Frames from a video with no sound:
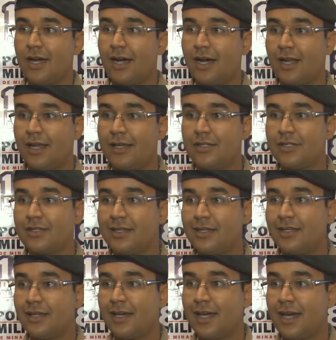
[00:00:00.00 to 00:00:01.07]
além de
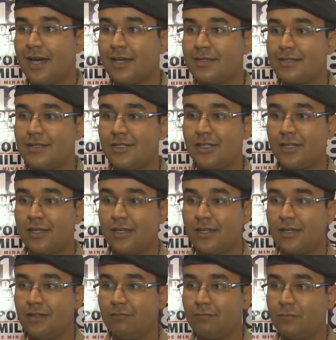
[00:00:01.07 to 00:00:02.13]
30 reais em dinheiro
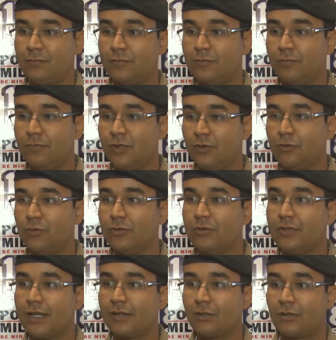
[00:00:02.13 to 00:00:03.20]
aí
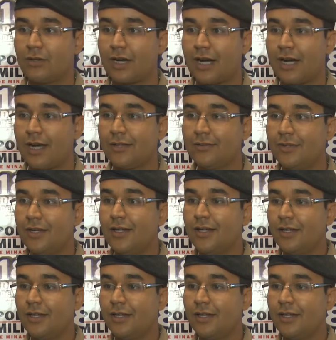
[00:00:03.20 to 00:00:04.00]
miúdo, né, trocado,